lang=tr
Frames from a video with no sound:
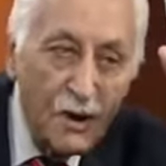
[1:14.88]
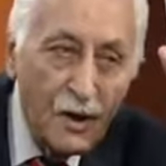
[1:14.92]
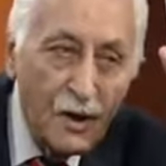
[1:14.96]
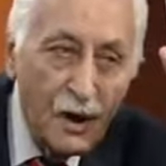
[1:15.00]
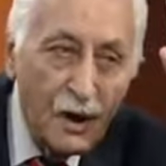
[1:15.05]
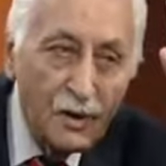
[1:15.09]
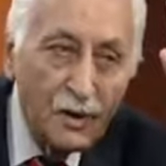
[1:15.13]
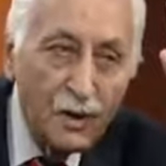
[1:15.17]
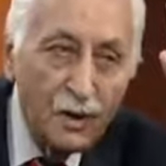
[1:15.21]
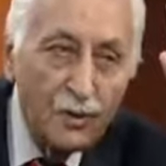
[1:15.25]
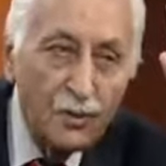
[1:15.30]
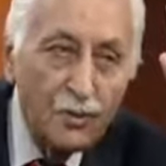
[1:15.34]

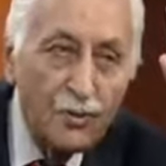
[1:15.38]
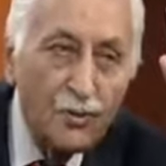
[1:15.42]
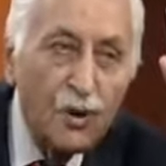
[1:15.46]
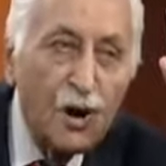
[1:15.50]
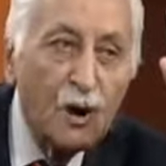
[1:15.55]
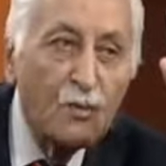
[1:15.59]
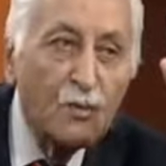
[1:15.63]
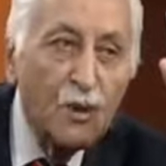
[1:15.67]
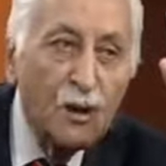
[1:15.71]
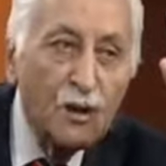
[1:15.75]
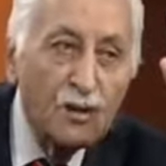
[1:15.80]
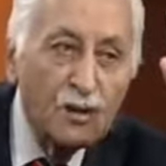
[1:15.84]
Atatürk
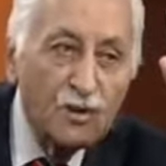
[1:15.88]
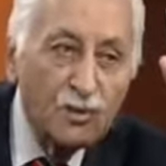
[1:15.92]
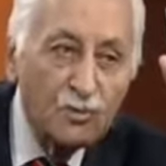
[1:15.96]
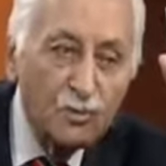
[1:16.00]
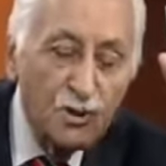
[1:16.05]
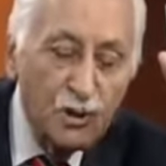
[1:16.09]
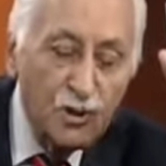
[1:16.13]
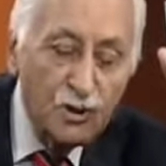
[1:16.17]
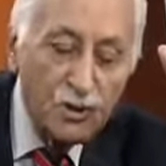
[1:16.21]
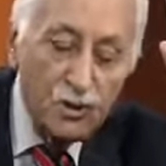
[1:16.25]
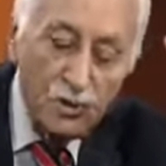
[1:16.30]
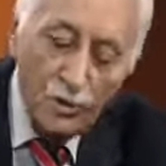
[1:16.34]
Kamal
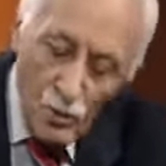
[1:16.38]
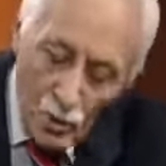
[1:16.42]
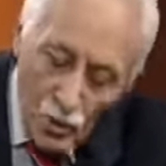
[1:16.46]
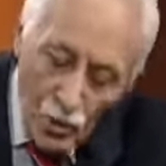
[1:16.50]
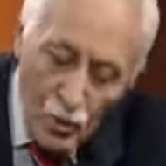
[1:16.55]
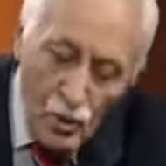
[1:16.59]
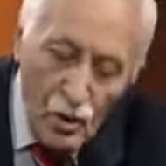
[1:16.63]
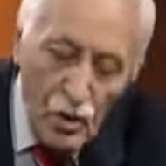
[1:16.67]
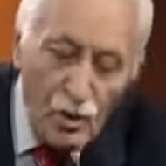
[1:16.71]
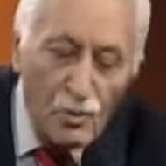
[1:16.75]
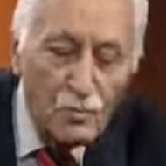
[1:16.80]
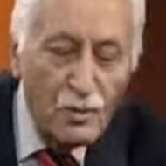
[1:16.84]
ismiyle
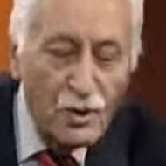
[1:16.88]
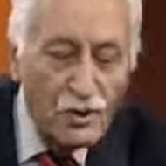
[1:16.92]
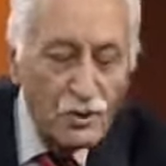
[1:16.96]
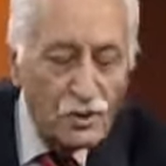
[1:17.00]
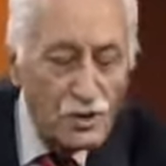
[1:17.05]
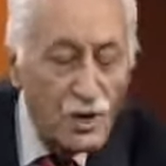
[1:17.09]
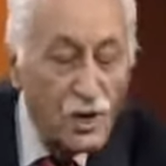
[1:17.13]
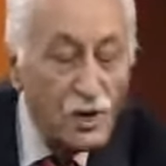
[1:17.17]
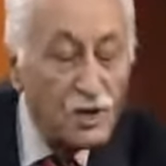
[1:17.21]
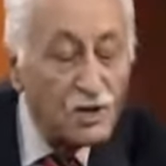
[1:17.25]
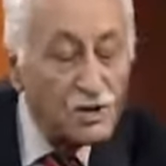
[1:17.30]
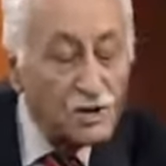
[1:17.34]
olmaz.
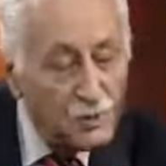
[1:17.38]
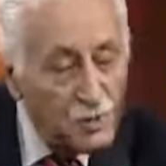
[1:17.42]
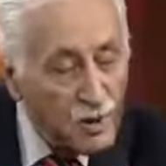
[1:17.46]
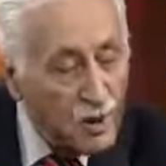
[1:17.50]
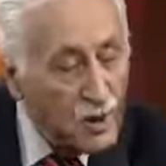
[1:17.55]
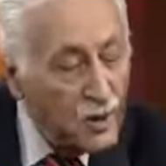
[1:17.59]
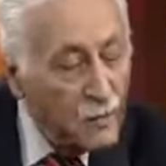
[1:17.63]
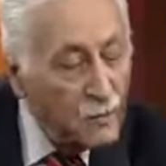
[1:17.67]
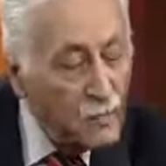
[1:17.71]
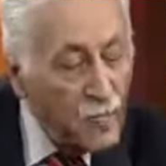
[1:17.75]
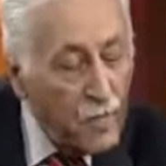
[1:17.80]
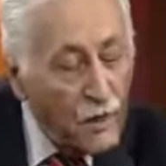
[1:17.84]
Şimdi
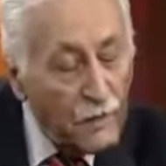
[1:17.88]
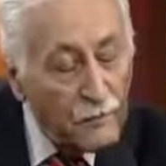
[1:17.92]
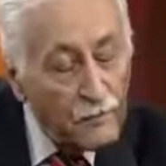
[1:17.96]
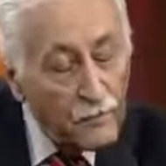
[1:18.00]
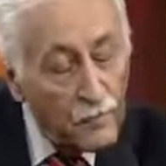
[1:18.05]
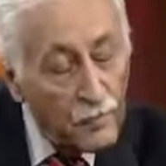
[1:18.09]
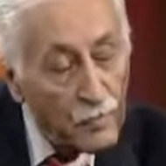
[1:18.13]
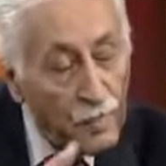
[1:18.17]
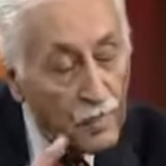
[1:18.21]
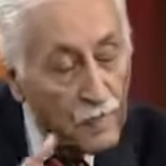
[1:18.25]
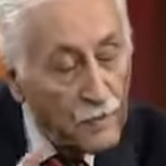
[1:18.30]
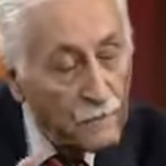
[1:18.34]

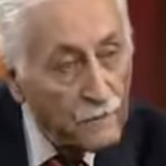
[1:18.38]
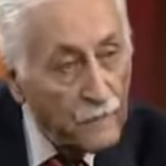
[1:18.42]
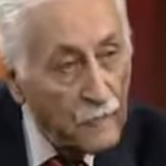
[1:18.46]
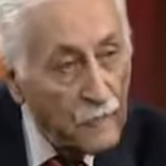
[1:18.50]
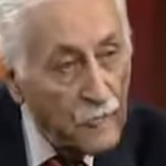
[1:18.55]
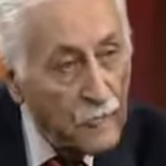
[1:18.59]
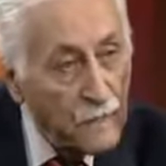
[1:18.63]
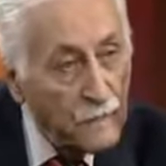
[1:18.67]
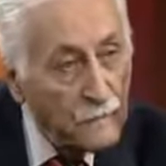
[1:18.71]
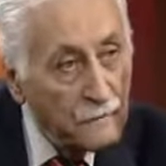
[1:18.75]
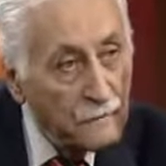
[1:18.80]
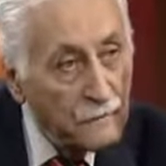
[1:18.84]
Kemal'in ne
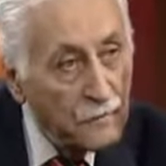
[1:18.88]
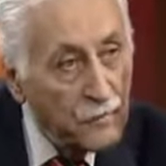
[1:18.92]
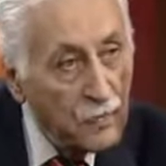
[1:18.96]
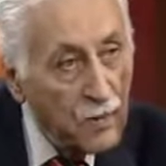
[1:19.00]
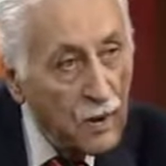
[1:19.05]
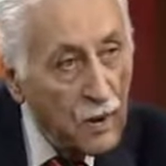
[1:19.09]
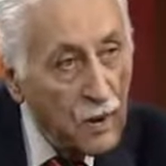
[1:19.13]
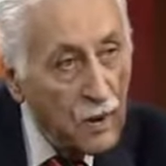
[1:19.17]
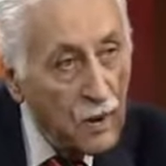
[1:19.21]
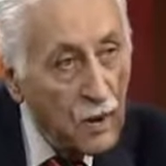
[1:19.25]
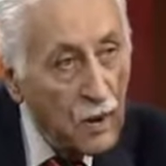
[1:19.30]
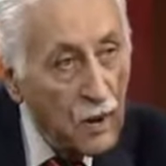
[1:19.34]
sakıncası var
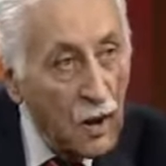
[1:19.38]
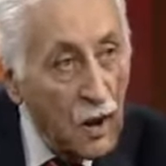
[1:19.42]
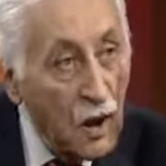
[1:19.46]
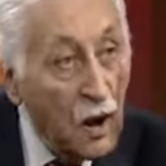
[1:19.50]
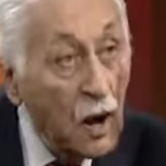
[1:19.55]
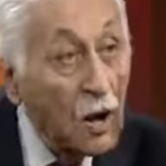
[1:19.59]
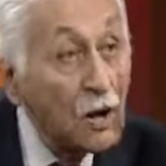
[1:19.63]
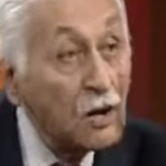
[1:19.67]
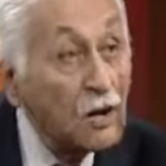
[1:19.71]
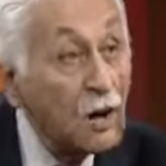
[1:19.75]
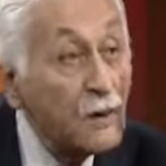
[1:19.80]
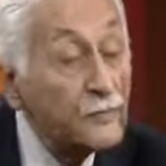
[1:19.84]
bu kadar?
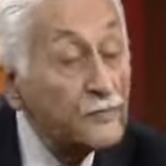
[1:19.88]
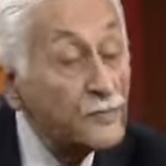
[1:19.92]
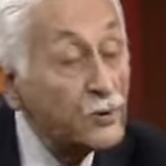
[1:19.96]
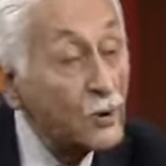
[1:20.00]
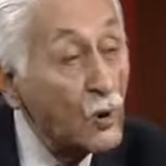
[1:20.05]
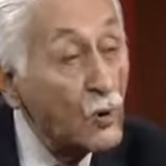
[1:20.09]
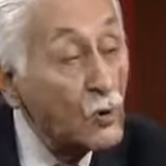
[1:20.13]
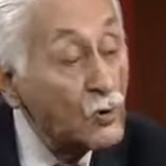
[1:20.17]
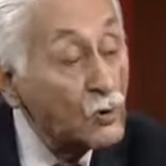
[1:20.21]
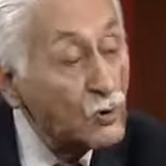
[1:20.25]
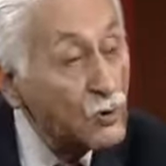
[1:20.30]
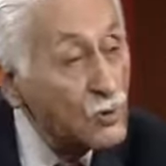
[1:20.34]
Arapça
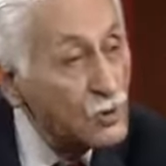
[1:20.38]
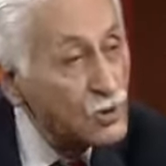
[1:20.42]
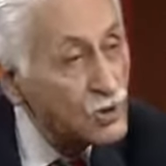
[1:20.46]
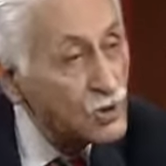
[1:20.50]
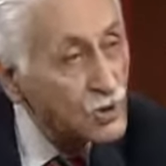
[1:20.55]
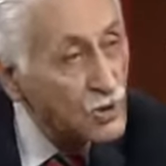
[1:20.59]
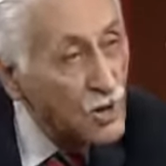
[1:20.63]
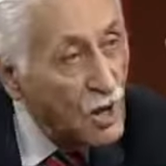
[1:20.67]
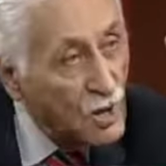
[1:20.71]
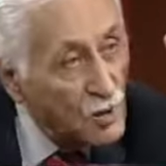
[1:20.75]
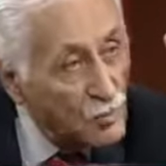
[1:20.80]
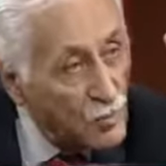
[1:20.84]
olduğu
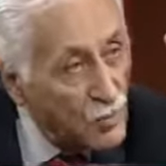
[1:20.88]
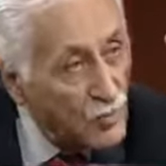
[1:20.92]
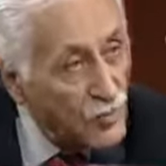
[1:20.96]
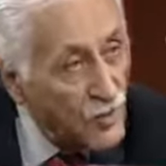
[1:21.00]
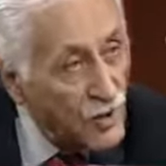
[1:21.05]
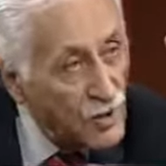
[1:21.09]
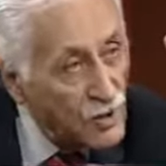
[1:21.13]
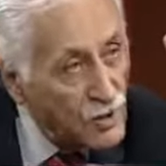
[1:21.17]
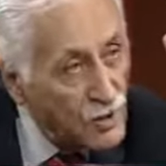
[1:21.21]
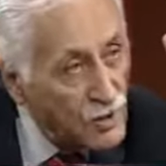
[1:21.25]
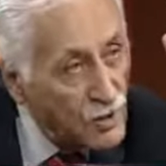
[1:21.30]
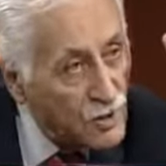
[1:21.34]
için
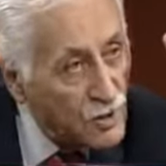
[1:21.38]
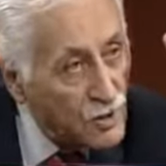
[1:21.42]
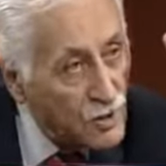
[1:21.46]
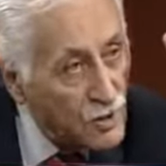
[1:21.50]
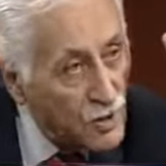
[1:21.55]
hanımefendi.